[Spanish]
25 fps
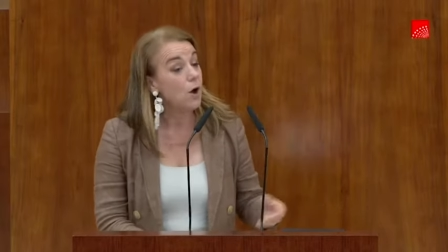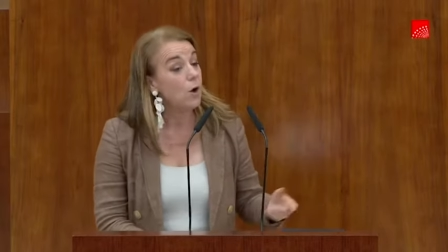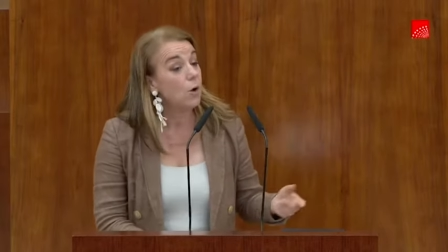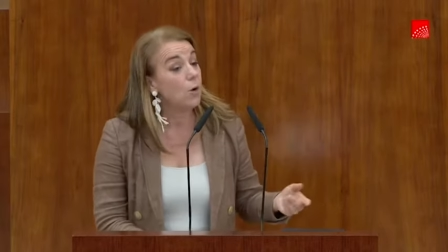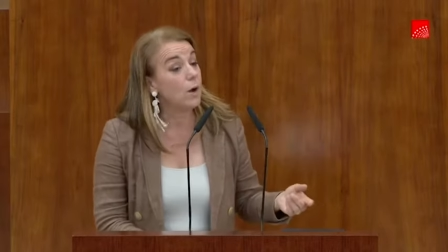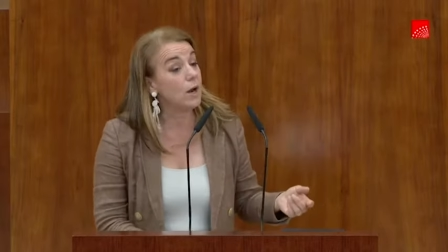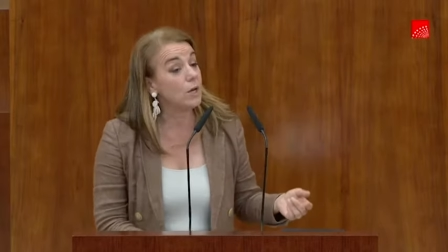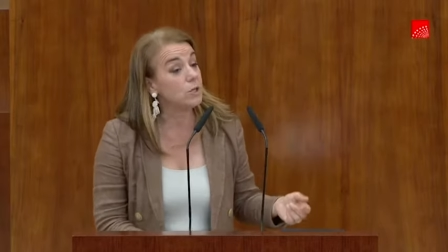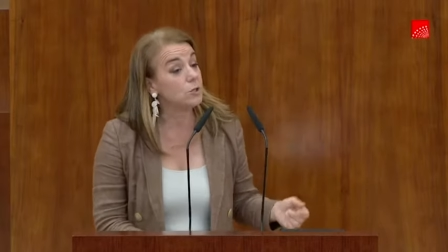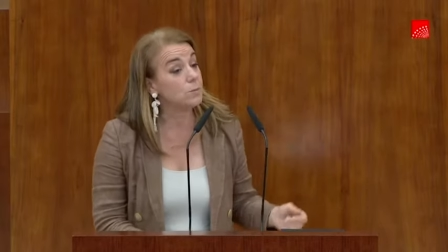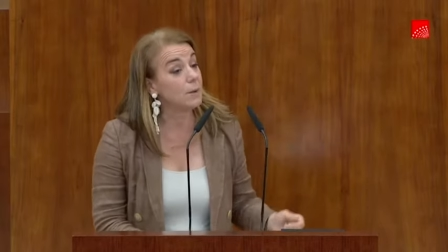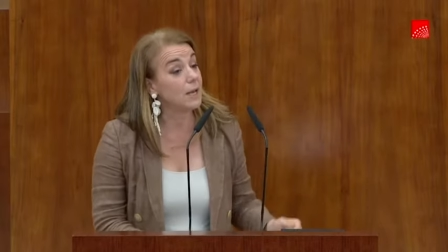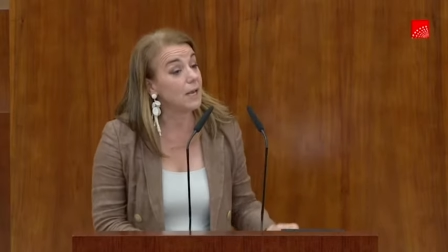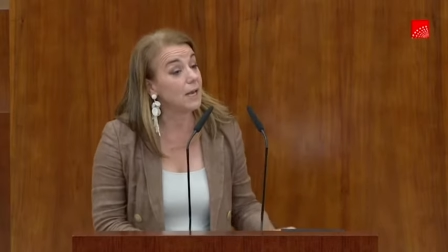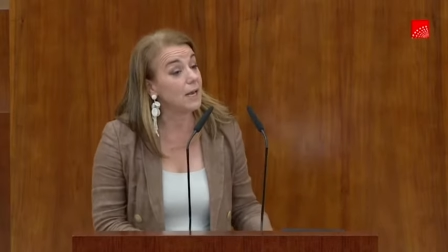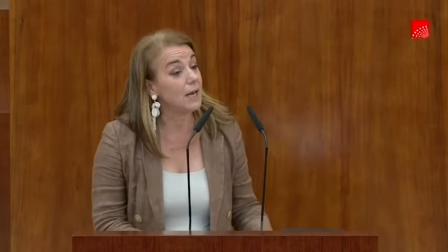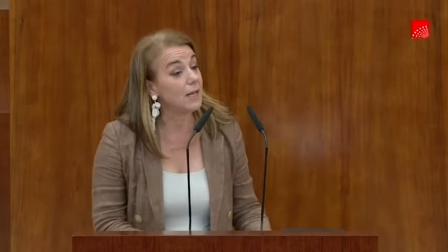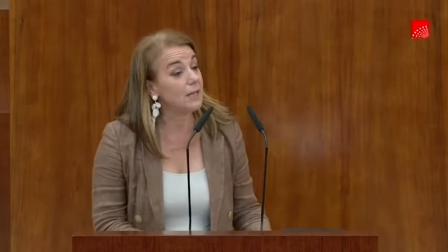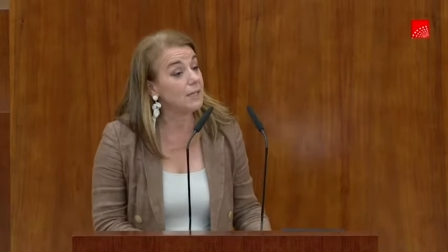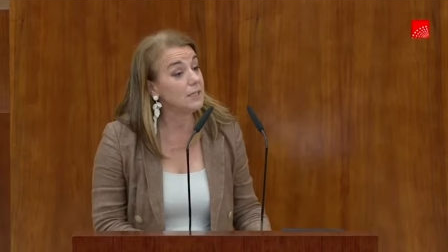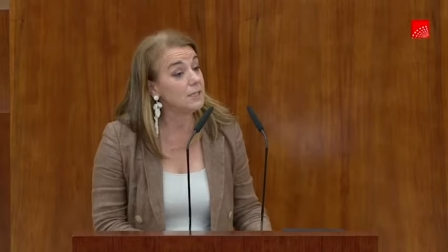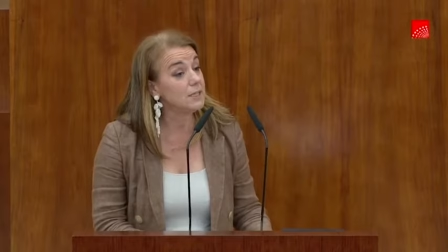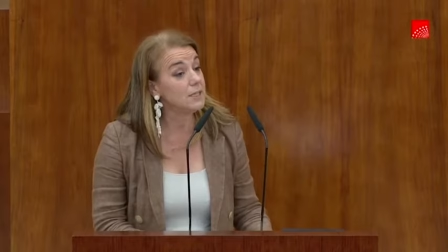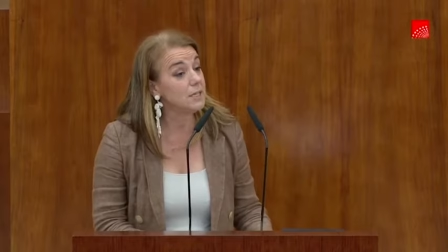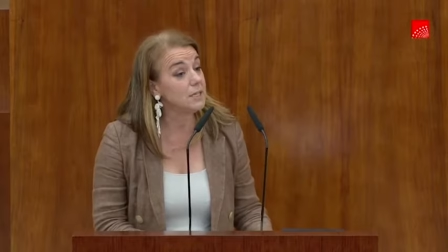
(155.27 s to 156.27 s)
o a los
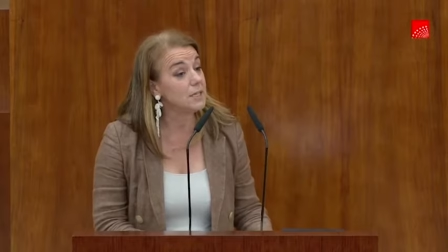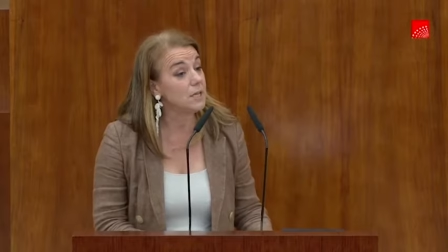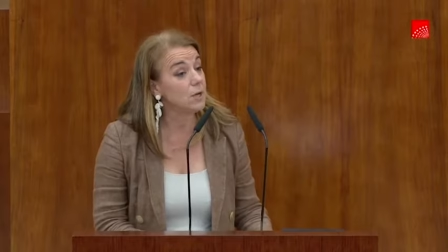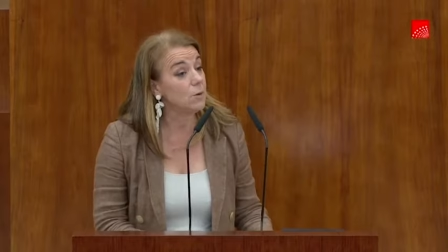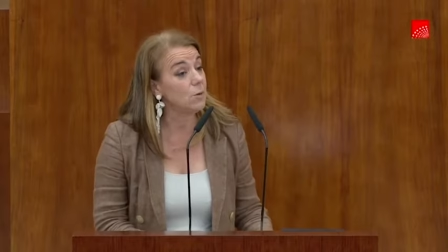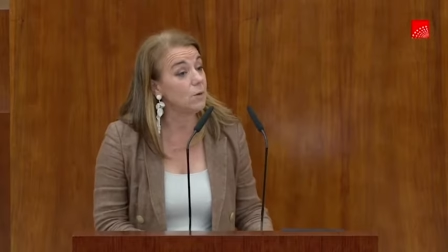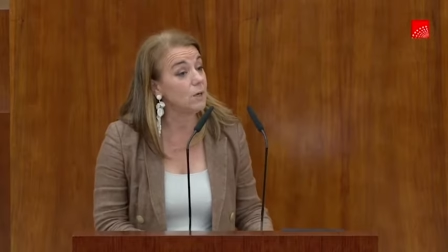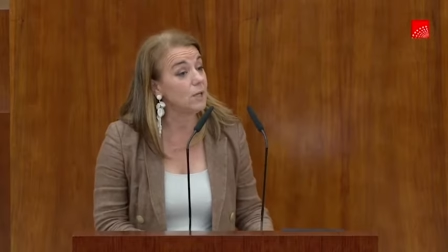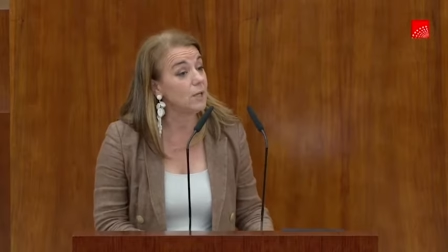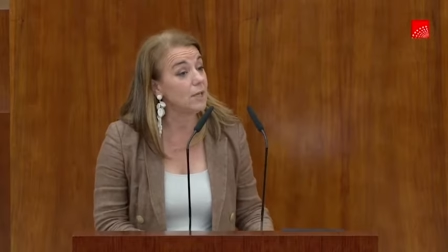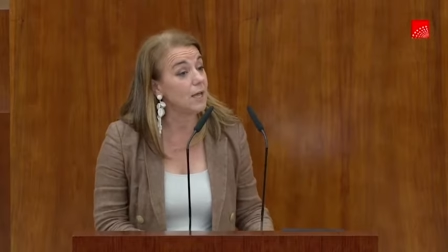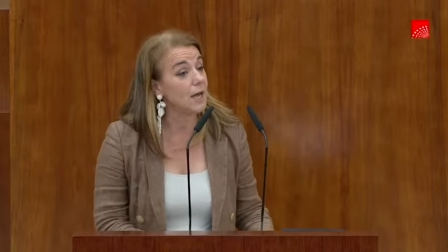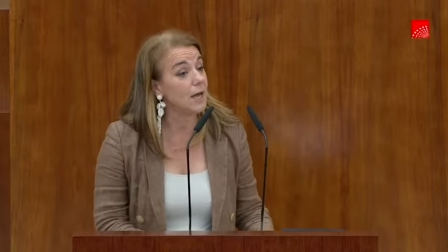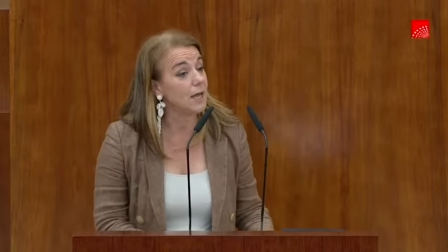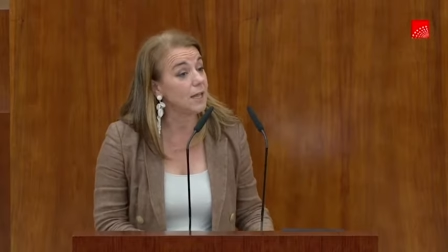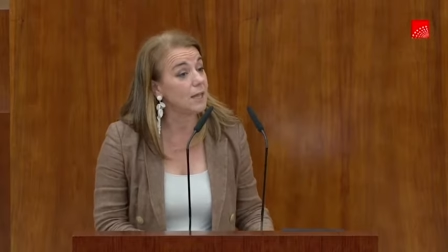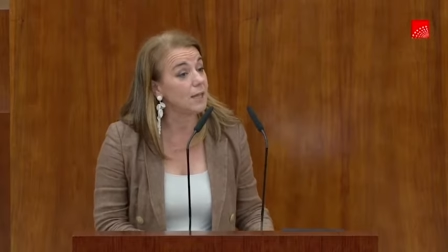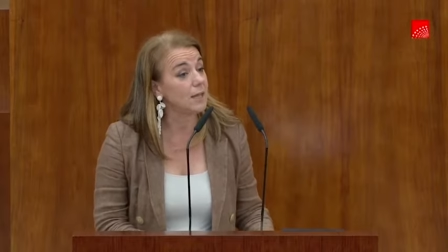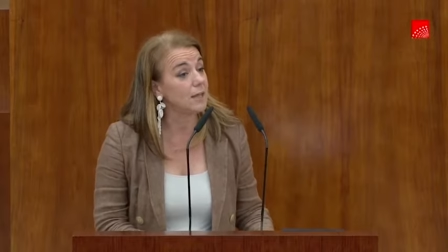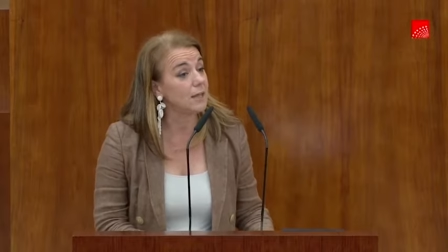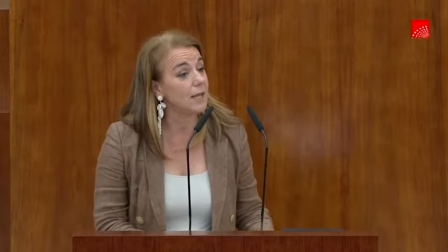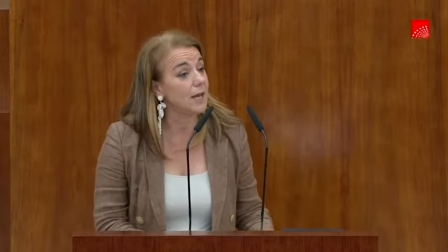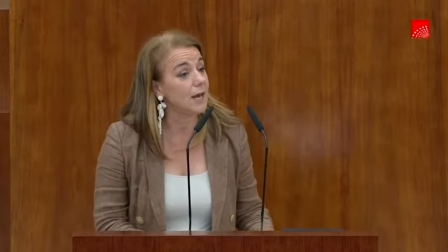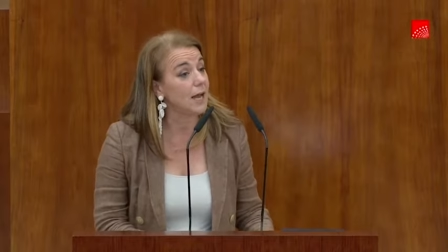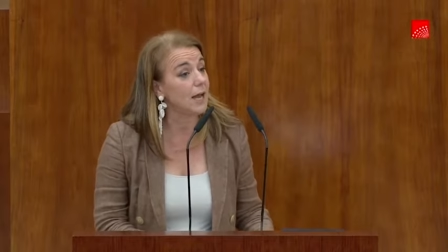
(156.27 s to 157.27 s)
vigilantes de seguridad
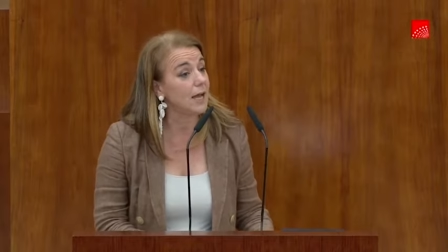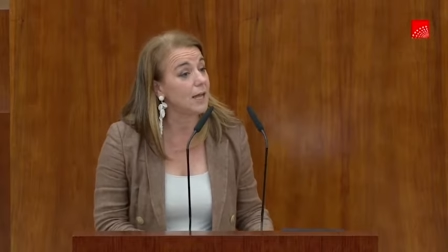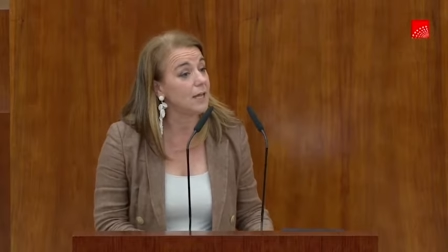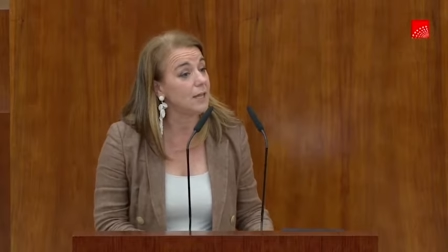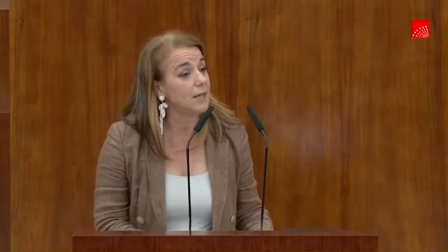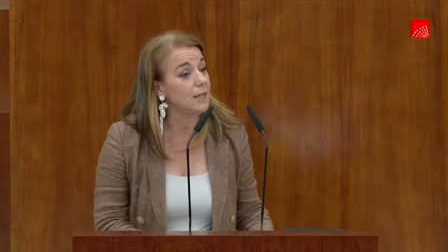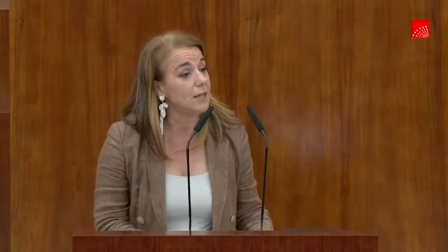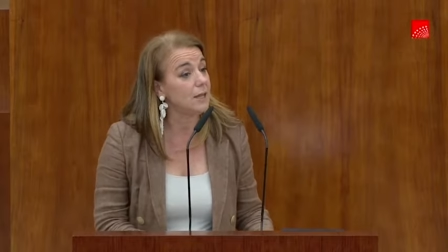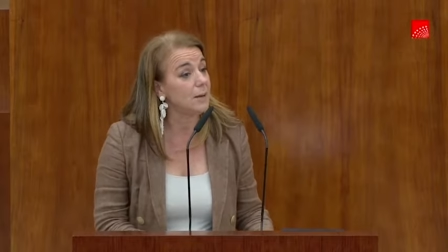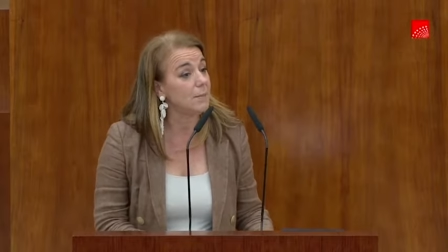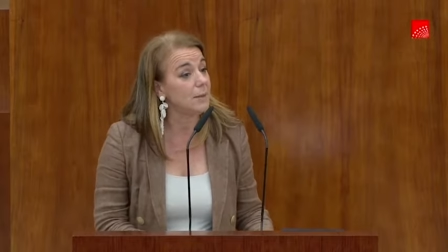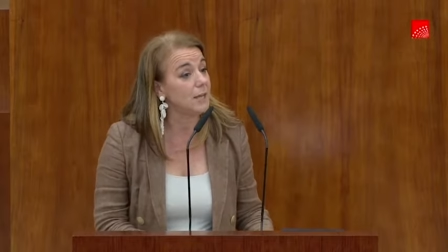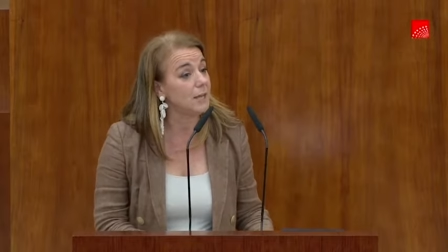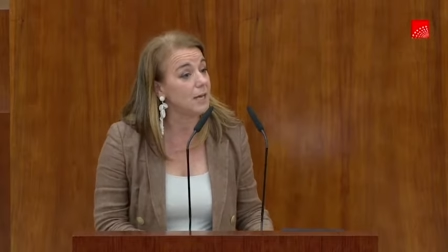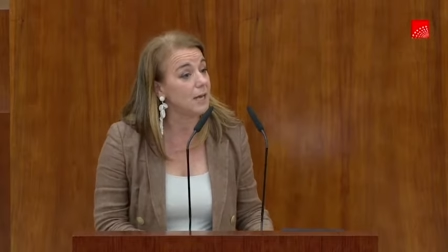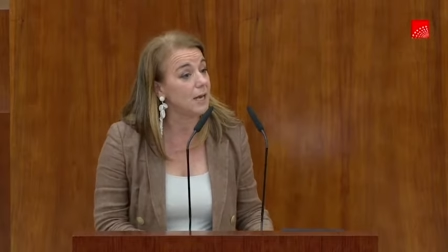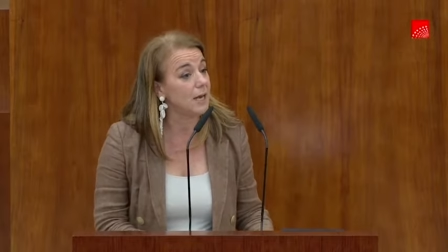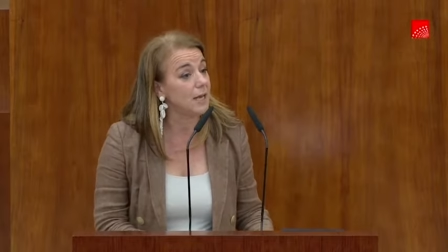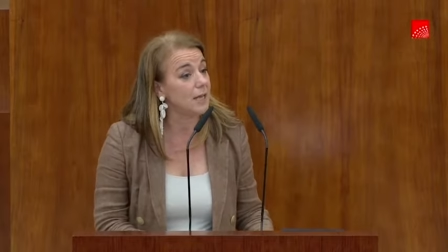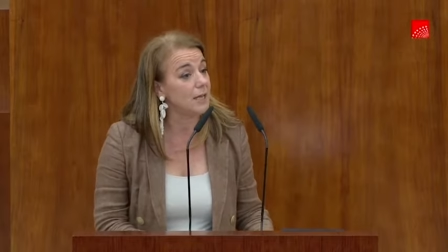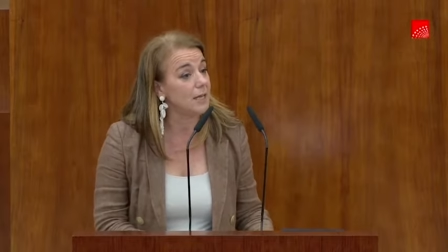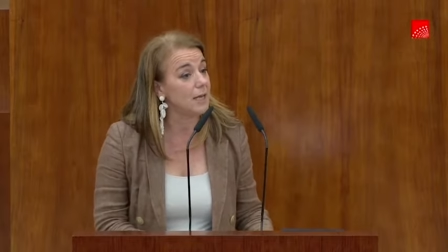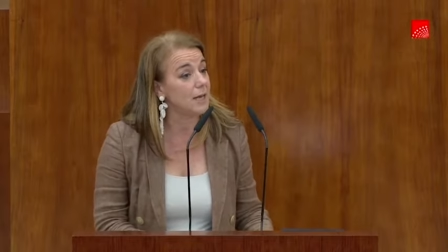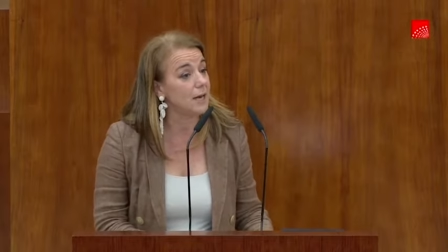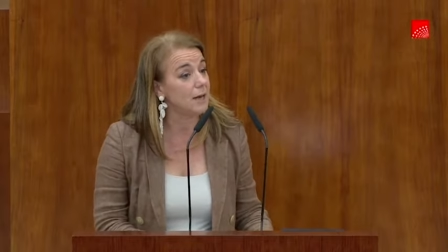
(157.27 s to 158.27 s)
de la Agencia
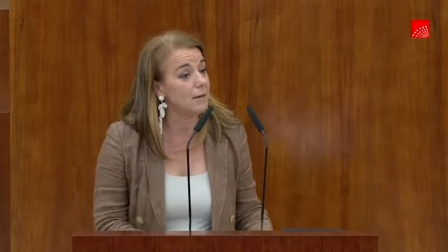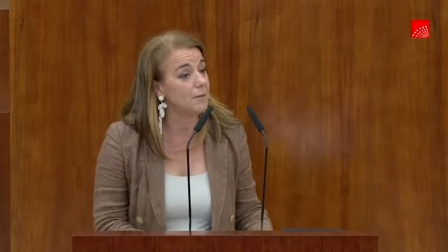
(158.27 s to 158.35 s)
Madrileña de